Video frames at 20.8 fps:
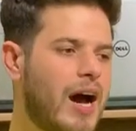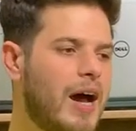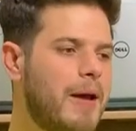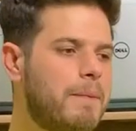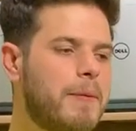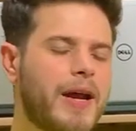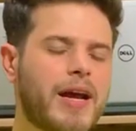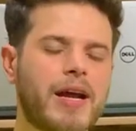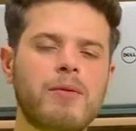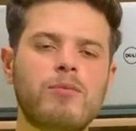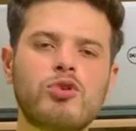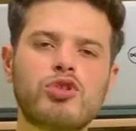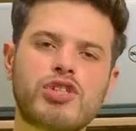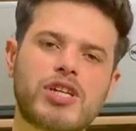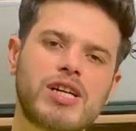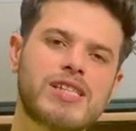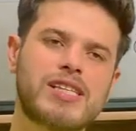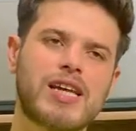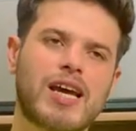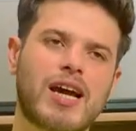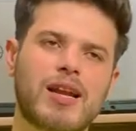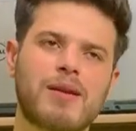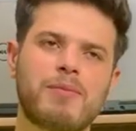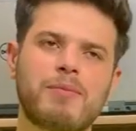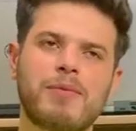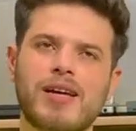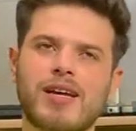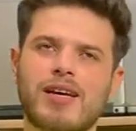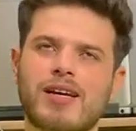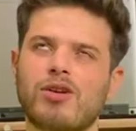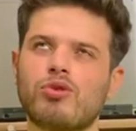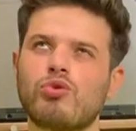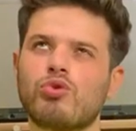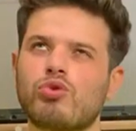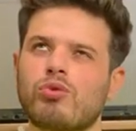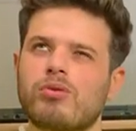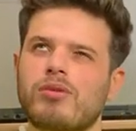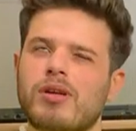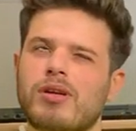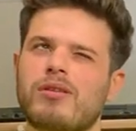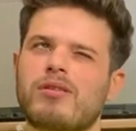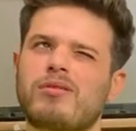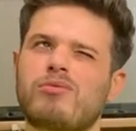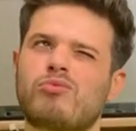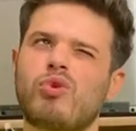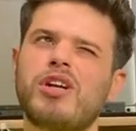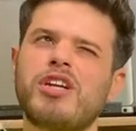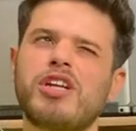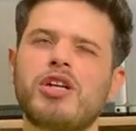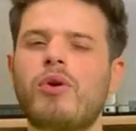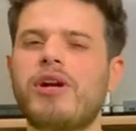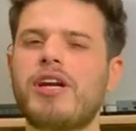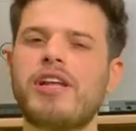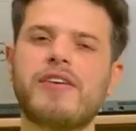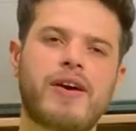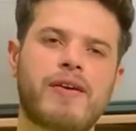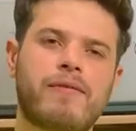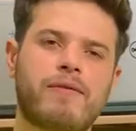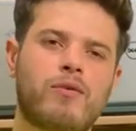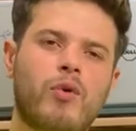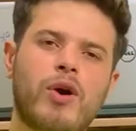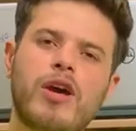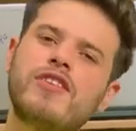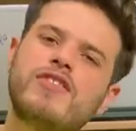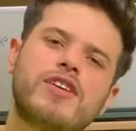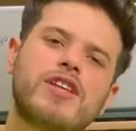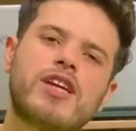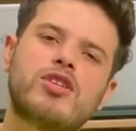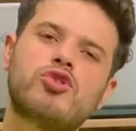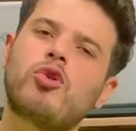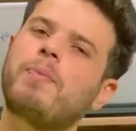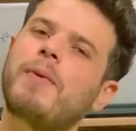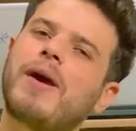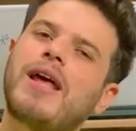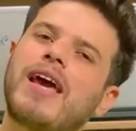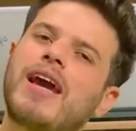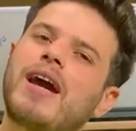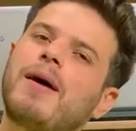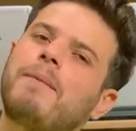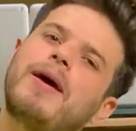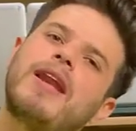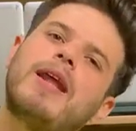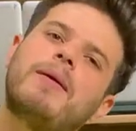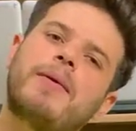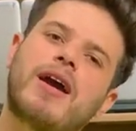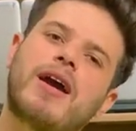आईपैड के मुश्किल से अगर मैं करूं तो ट्वेंटी ट्वेंटी फाइव वही चीज है जो पहले का पहले